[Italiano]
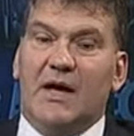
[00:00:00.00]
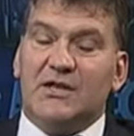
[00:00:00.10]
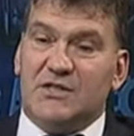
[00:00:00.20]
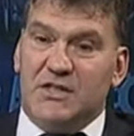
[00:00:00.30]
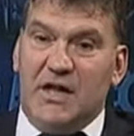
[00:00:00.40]

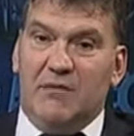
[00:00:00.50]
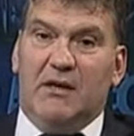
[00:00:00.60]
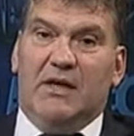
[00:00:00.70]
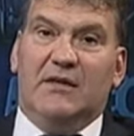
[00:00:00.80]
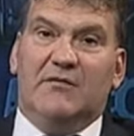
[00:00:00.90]

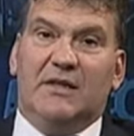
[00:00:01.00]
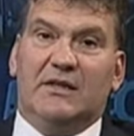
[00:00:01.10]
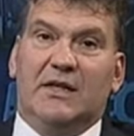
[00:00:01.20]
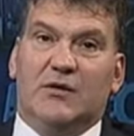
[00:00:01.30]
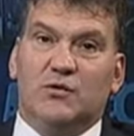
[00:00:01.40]
assieme, di
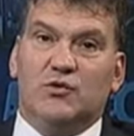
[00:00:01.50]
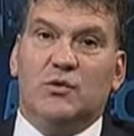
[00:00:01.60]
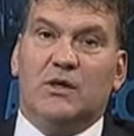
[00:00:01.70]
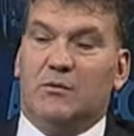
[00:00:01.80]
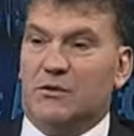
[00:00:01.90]
difatti la
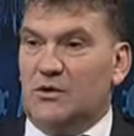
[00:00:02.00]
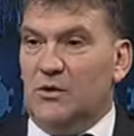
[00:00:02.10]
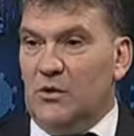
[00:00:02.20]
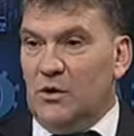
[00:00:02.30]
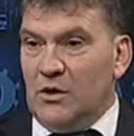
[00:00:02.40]
consulta ha
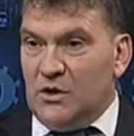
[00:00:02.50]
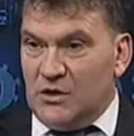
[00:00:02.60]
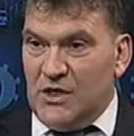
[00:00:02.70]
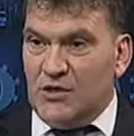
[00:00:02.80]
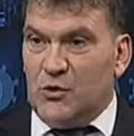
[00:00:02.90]
questo
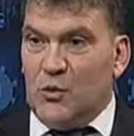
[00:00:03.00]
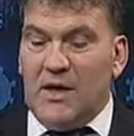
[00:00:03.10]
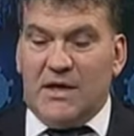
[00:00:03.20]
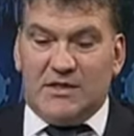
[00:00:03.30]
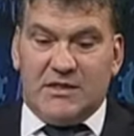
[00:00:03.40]
senso
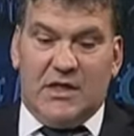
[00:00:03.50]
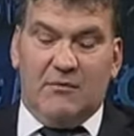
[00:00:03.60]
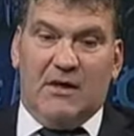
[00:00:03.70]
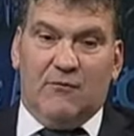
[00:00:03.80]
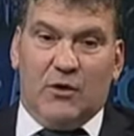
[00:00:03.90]
qua,
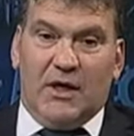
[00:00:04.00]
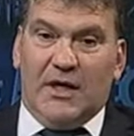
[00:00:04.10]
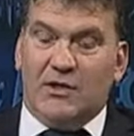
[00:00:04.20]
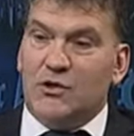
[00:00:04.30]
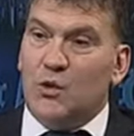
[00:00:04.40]
assieme
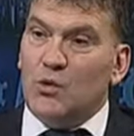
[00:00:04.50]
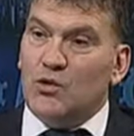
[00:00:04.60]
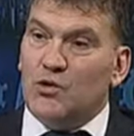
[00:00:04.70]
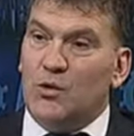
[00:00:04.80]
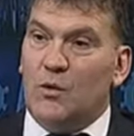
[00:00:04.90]
lavorare non
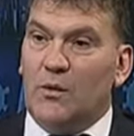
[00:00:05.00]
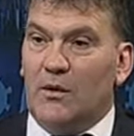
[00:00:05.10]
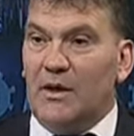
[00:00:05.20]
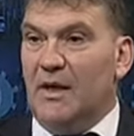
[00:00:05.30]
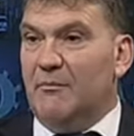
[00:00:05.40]
solo
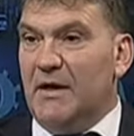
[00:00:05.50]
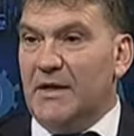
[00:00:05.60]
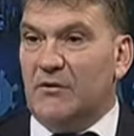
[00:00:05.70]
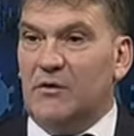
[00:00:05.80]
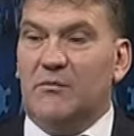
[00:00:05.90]
quello che è la
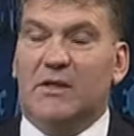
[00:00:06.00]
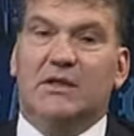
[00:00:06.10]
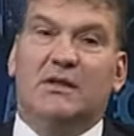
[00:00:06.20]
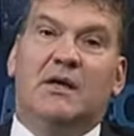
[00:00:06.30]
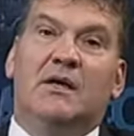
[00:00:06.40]
parte
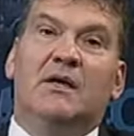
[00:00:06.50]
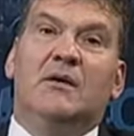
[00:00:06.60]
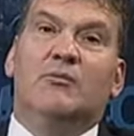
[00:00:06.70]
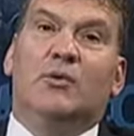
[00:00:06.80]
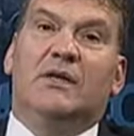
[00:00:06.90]
ovviamente
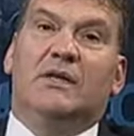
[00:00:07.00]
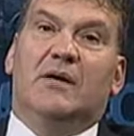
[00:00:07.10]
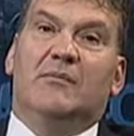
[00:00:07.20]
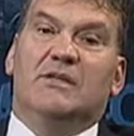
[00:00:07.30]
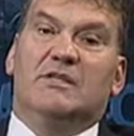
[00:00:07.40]

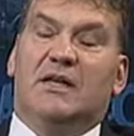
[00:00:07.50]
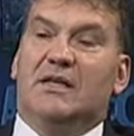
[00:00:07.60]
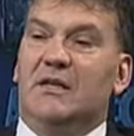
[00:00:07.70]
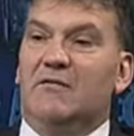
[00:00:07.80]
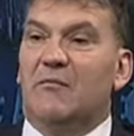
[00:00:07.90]
politica
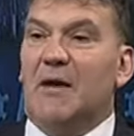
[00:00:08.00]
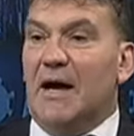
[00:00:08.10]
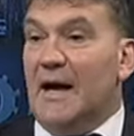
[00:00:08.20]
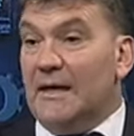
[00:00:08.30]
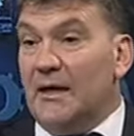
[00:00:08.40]
amministrativa,
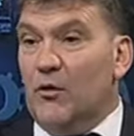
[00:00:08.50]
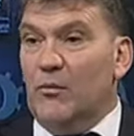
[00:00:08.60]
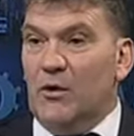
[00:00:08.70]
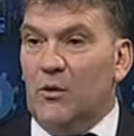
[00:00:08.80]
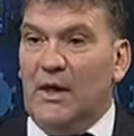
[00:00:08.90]
ma anche
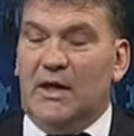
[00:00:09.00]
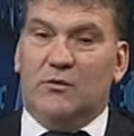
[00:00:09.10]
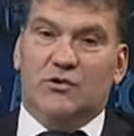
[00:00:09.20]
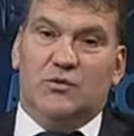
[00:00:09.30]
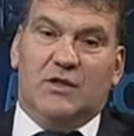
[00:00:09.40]
come lo è la
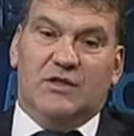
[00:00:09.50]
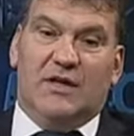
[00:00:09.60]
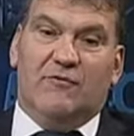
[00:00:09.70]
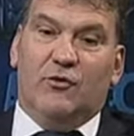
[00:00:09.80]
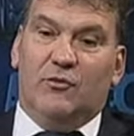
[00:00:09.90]
consulta
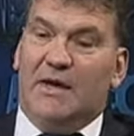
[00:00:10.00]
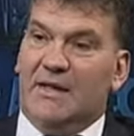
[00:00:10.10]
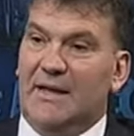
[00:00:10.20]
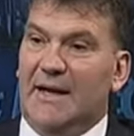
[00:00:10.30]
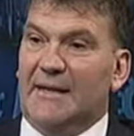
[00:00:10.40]
sarà
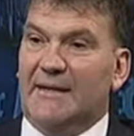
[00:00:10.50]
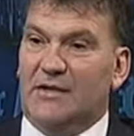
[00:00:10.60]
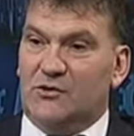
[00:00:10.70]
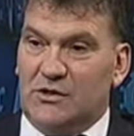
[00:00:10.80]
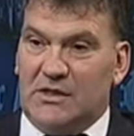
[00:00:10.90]
formata anche
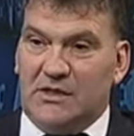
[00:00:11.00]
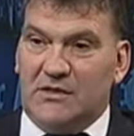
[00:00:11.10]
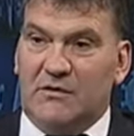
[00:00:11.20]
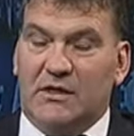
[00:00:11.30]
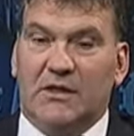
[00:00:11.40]
dalla società
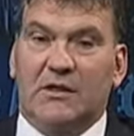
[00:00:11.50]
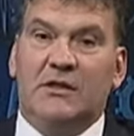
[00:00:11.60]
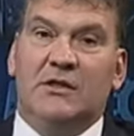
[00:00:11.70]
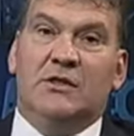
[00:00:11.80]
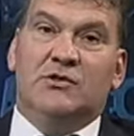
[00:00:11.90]
civile.
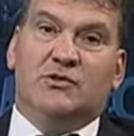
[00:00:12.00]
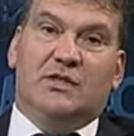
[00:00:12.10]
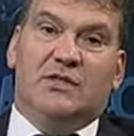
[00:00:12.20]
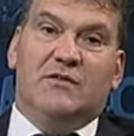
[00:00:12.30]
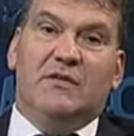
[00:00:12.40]

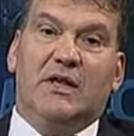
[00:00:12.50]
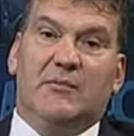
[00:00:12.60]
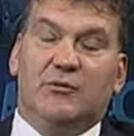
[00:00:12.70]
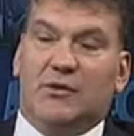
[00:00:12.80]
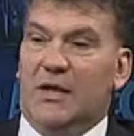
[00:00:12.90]
Società civile
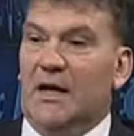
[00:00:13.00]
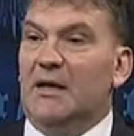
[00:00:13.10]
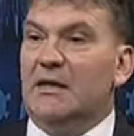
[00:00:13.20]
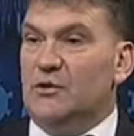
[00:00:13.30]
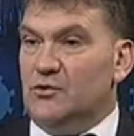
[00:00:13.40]
che
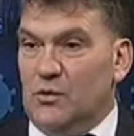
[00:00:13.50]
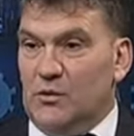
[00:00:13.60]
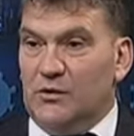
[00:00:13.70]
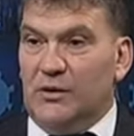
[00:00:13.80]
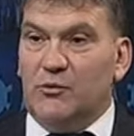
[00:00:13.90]
porterà il suo
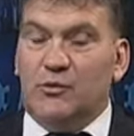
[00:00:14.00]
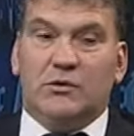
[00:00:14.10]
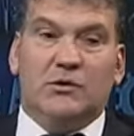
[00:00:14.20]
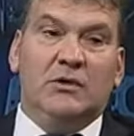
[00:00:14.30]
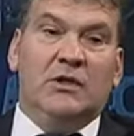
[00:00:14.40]

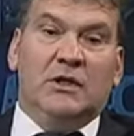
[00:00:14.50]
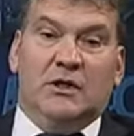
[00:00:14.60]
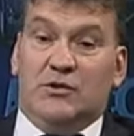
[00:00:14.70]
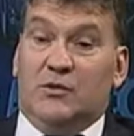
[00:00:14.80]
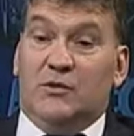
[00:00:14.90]
contributo,
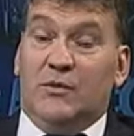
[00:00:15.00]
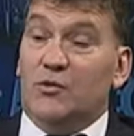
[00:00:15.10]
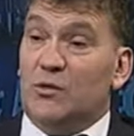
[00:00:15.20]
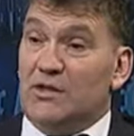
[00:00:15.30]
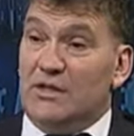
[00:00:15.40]
il suo
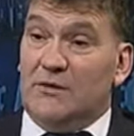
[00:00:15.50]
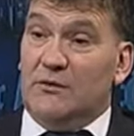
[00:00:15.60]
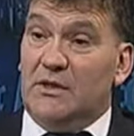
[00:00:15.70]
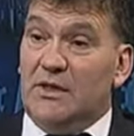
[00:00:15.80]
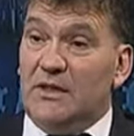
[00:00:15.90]
contributo che è
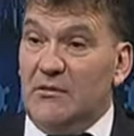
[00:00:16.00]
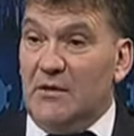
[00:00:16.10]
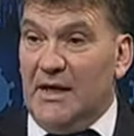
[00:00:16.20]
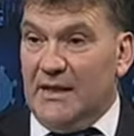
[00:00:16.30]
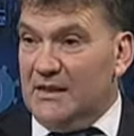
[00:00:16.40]
stato
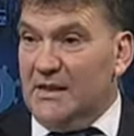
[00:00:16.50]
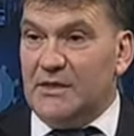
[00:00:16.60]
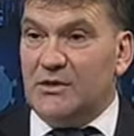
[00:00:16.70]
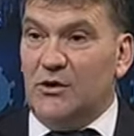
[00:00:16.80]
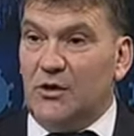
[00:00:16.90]
determinante nella
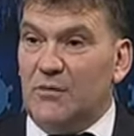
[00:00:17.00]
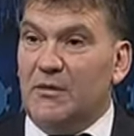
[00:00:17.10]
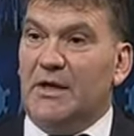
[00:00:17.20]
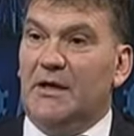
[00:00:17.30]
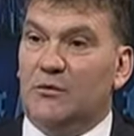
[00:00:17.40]
storia
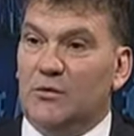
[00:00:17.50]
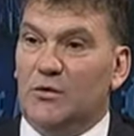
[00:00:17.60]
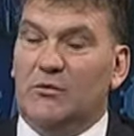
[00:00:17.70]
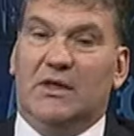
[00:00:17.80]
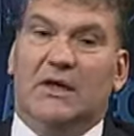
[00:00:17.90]
perché
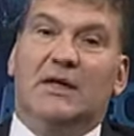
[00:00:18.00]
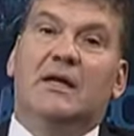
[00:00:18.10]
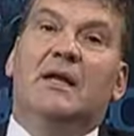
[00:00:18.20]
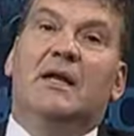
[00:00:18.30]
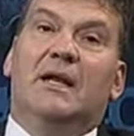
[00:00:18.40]
l'autonomia
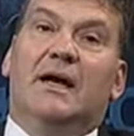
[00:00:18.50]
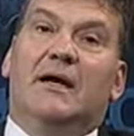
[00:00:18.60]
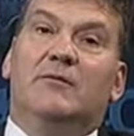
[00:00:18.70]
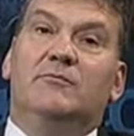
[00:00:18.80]
la,